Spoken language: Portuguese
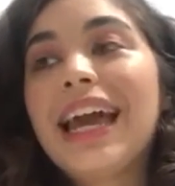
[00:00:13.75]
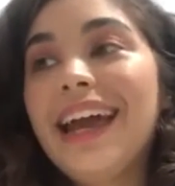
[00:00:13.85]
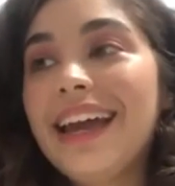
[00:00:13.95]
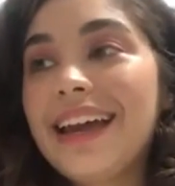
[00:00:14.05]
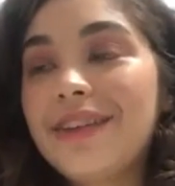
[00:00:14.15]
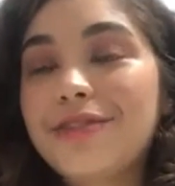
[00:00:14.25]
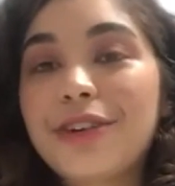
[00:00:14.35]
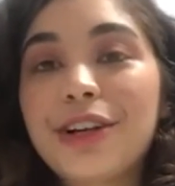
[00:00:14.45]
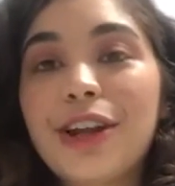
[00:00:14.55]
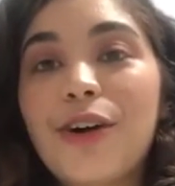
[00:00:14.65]
é,
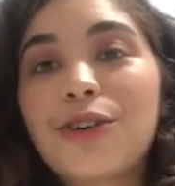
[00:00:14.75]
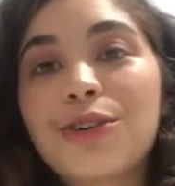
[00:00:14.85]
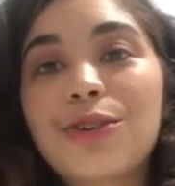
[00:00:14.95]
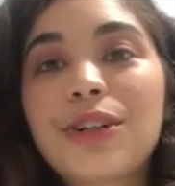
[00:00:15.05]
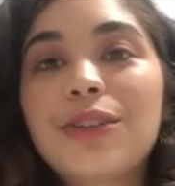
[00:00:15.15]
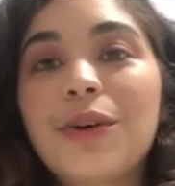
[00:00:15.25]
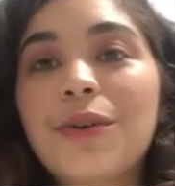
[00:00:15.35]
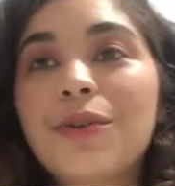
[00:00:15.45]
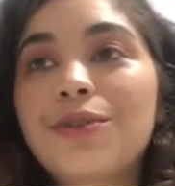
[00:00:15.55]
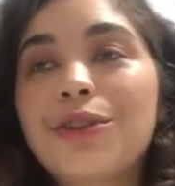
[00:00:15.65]
foi logo quando
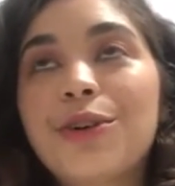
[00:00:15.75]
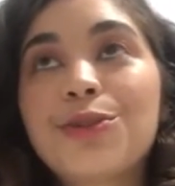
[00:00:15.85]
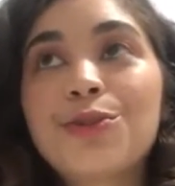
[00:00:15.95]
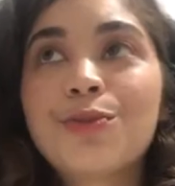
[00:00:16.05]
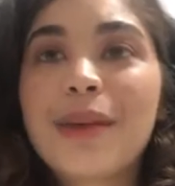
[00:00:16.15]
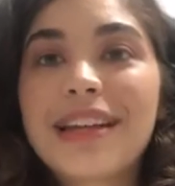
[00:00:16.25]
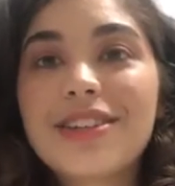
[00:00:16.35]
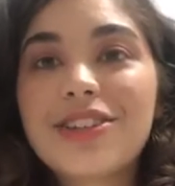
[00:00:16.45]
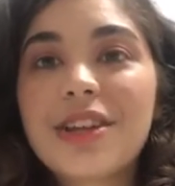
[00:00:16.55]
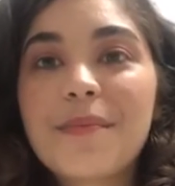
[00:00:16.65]
eu, foi uns
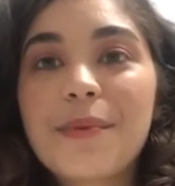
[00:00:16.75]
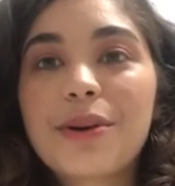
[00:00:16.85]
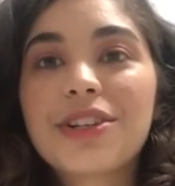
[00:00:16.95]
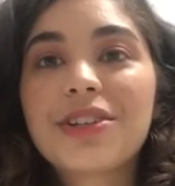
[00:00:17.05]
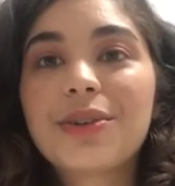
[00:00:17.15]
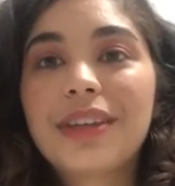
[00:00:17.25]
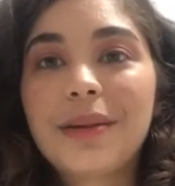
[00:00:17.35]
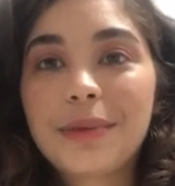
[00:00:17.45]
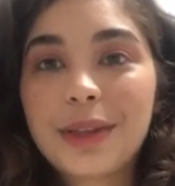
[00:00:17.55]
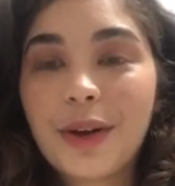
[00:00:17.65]
meses depois de eu
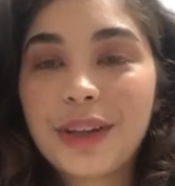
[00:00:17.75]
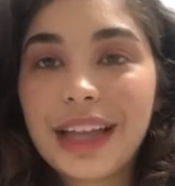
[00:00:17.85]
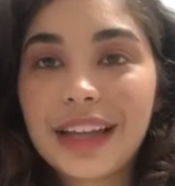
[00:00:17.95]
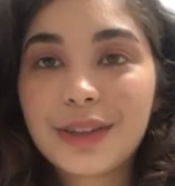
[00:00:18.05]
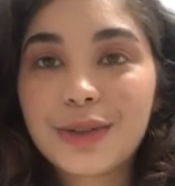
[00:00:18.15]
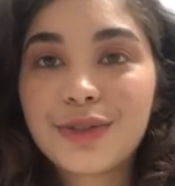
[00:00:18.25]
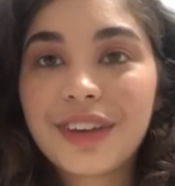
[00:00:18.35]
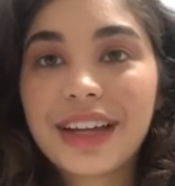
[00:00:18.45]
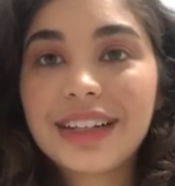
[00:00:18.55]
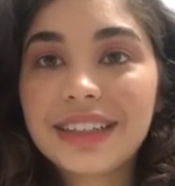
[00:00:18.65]
ter me tornado
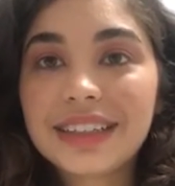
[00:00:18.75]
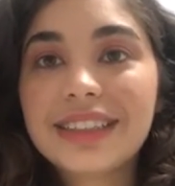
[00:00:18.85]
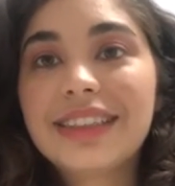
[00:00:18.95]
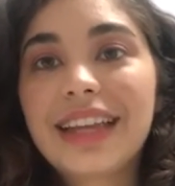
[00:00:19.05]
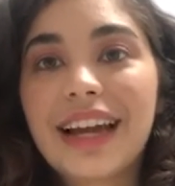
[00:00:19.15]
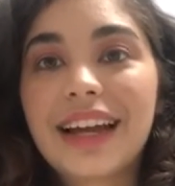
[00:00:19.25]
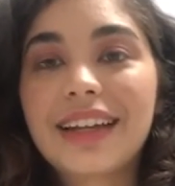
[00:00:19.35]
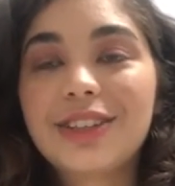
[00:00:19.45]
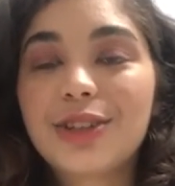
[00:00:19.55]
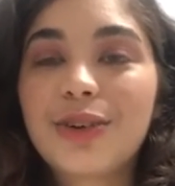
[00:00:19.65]
vegana, e ter
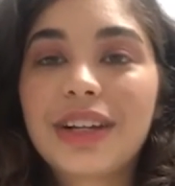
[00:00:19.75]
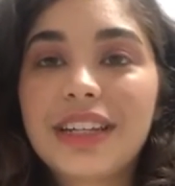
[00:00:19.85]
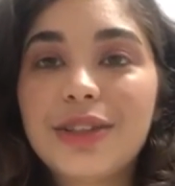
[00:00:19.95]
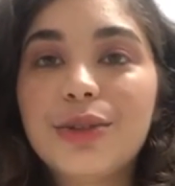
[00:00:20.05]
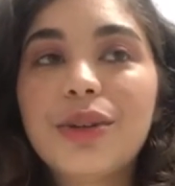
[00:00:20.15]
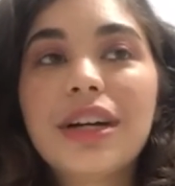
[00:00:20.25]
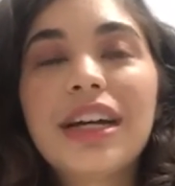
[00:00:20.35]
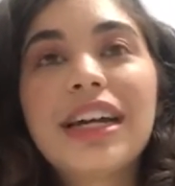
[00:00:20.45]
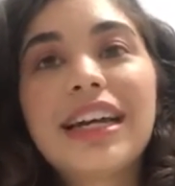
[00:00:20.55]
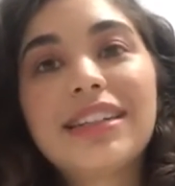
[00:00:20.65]
escolhido
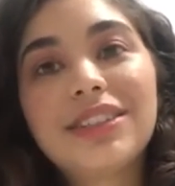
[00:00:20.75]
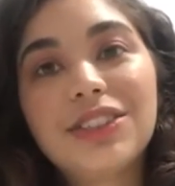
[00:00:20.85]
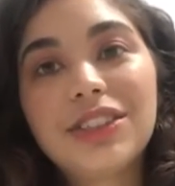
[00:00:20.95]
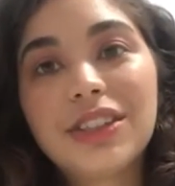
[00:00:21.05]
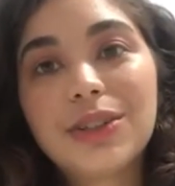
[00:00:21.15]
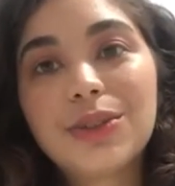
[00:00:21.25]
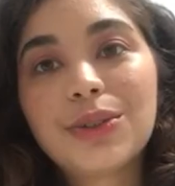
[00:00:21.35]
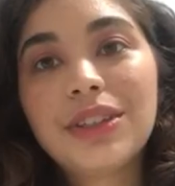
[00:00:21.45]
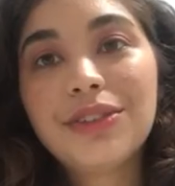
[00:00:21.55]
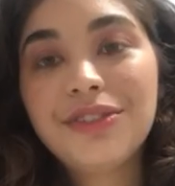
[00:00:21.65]
esse
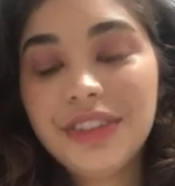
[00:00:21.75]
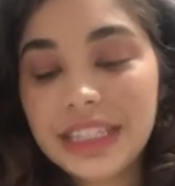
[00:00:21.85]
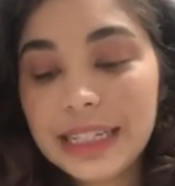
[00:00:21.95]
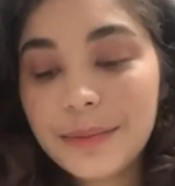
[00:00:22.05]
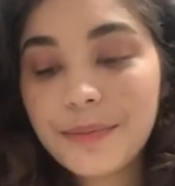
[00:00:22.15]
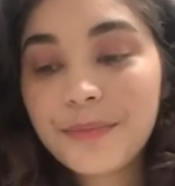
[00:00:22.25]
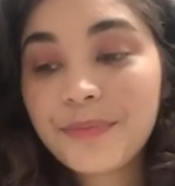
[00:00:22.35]
estilo de vida.